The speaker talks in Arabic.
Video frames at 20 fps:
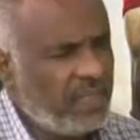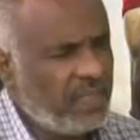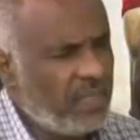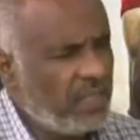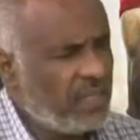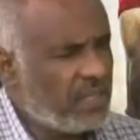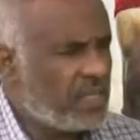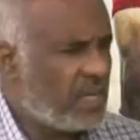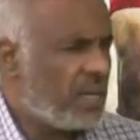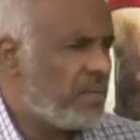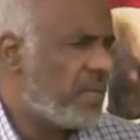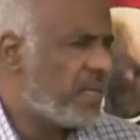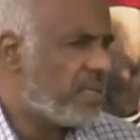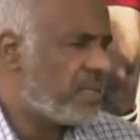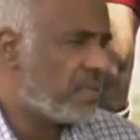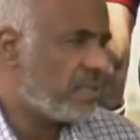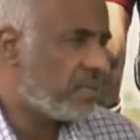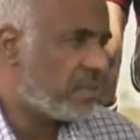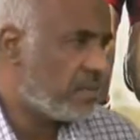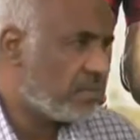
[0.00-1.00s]
بعض الاصابات
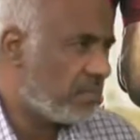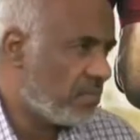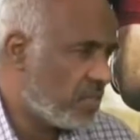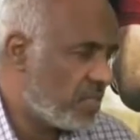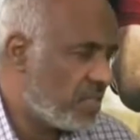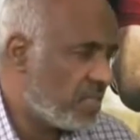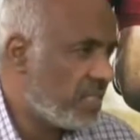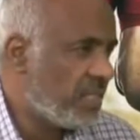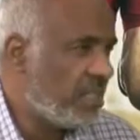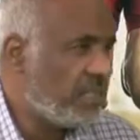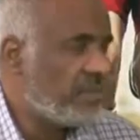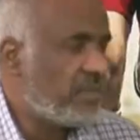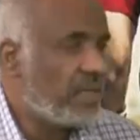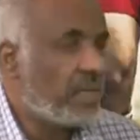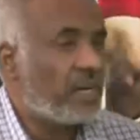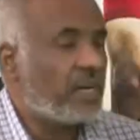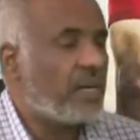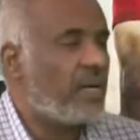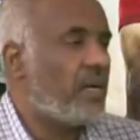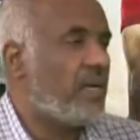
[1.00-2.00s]
تستدعي
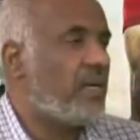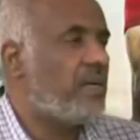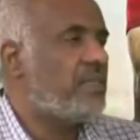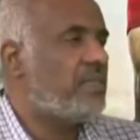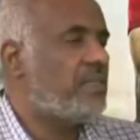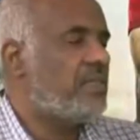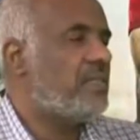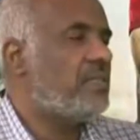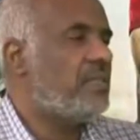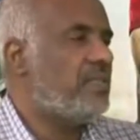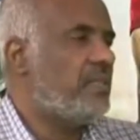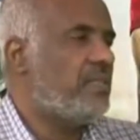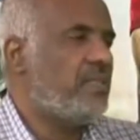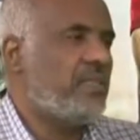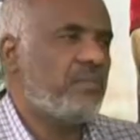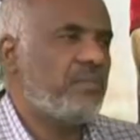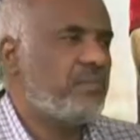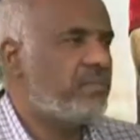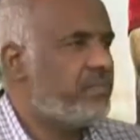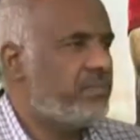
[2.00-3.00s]
الراحه اذا ارتحت
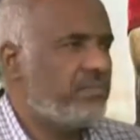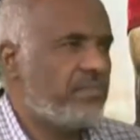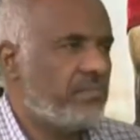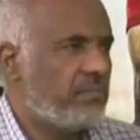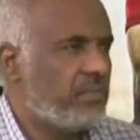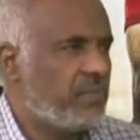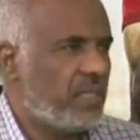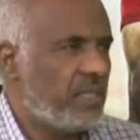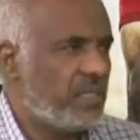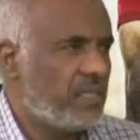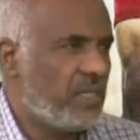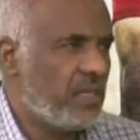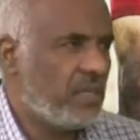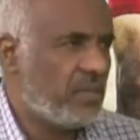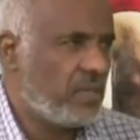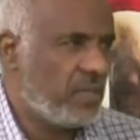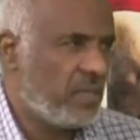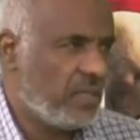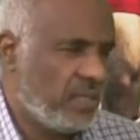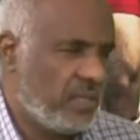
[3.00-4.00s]

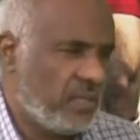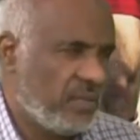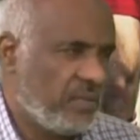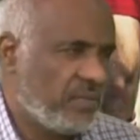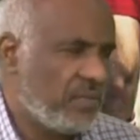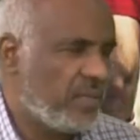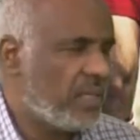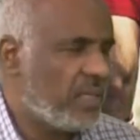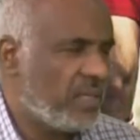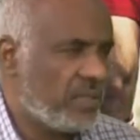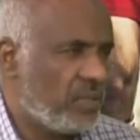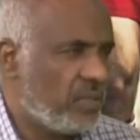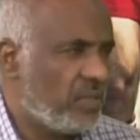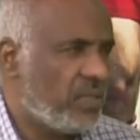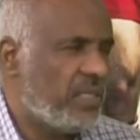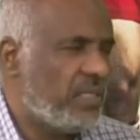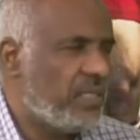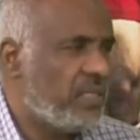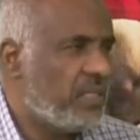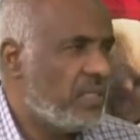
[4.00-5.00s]
نعم يكون
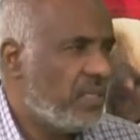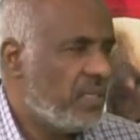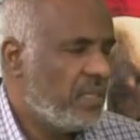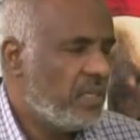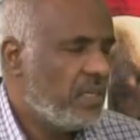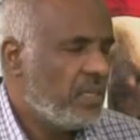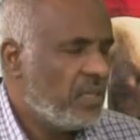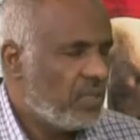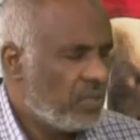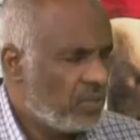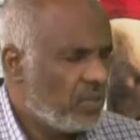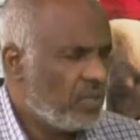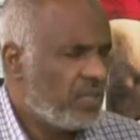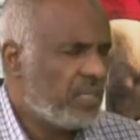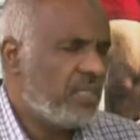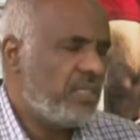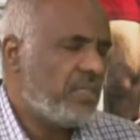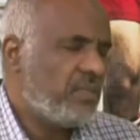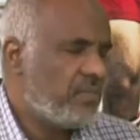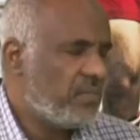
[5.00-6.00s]
في شات
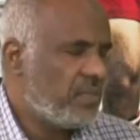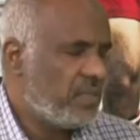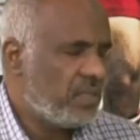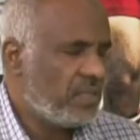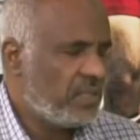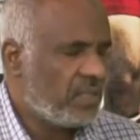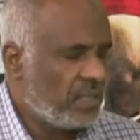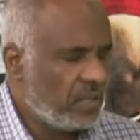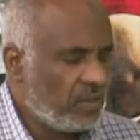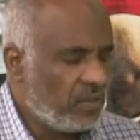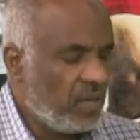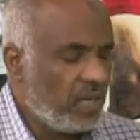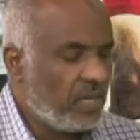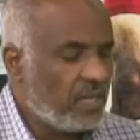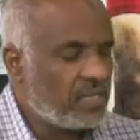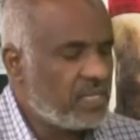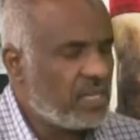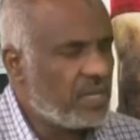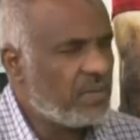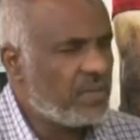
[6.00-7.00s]
توني من نوع
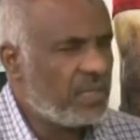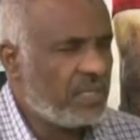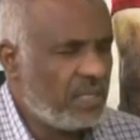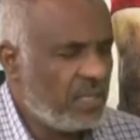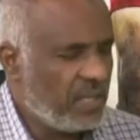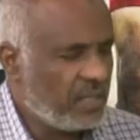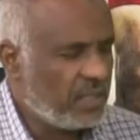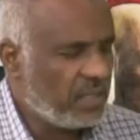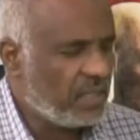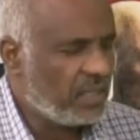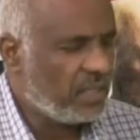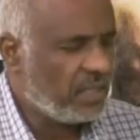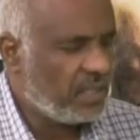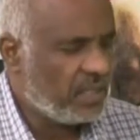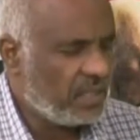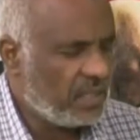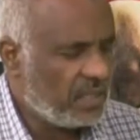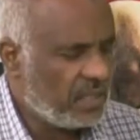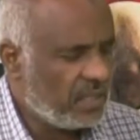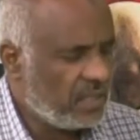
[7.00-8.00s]
الاصابه دي
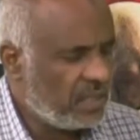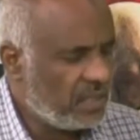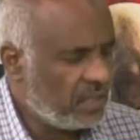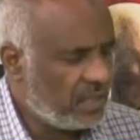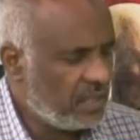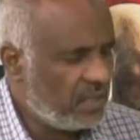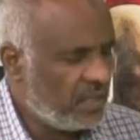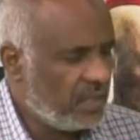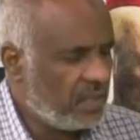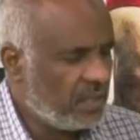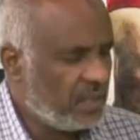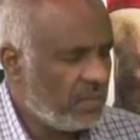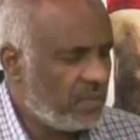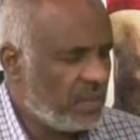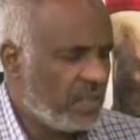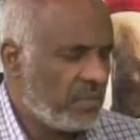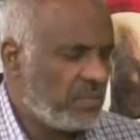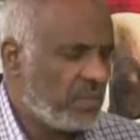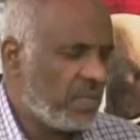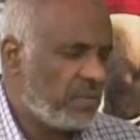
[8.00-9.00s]
اعتقد يعني
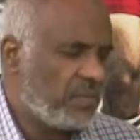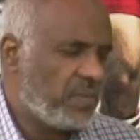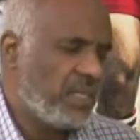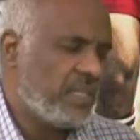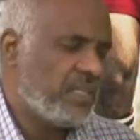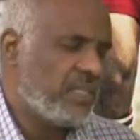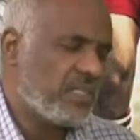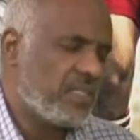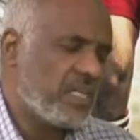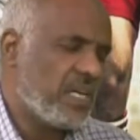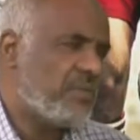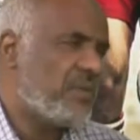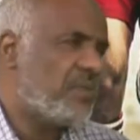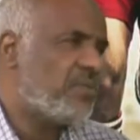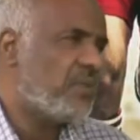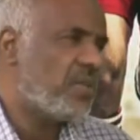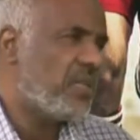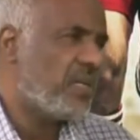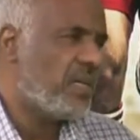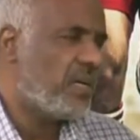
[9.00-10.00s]
ما, ما هي اصابه
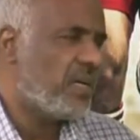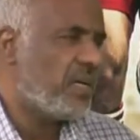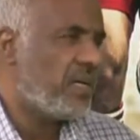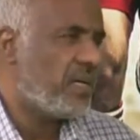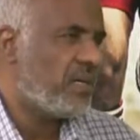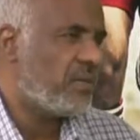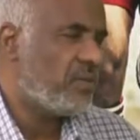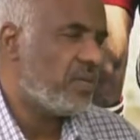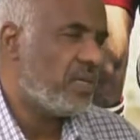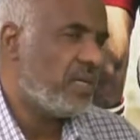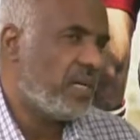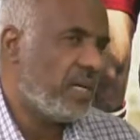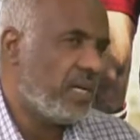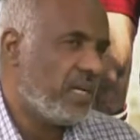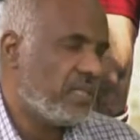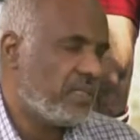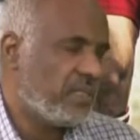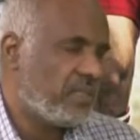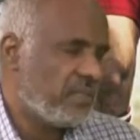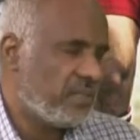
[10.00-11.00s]
مغلقه ولا
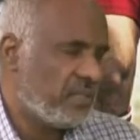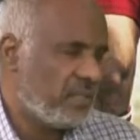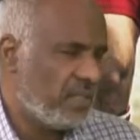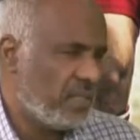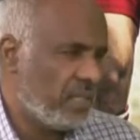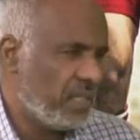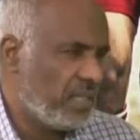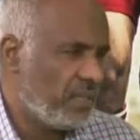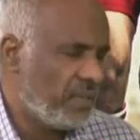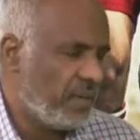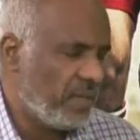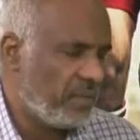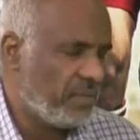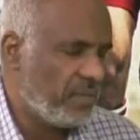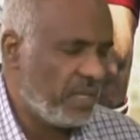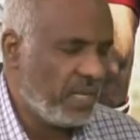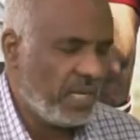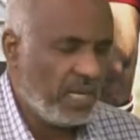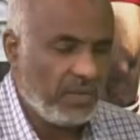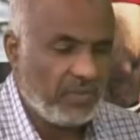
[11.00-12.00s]
حد يغيب عن
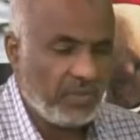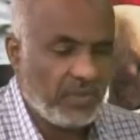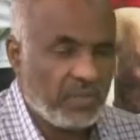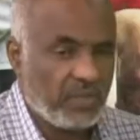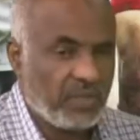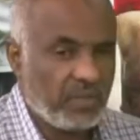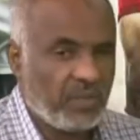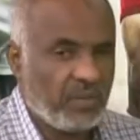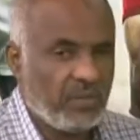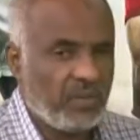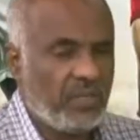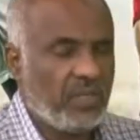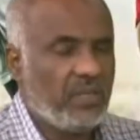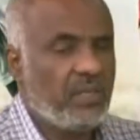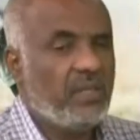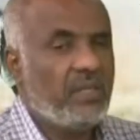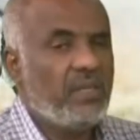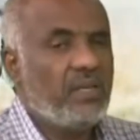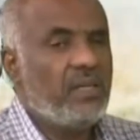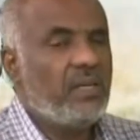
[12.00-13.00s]
الملاعب فتره
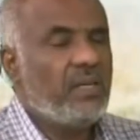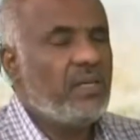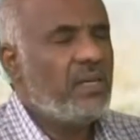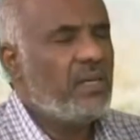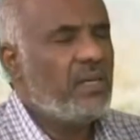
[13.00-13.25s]
طويله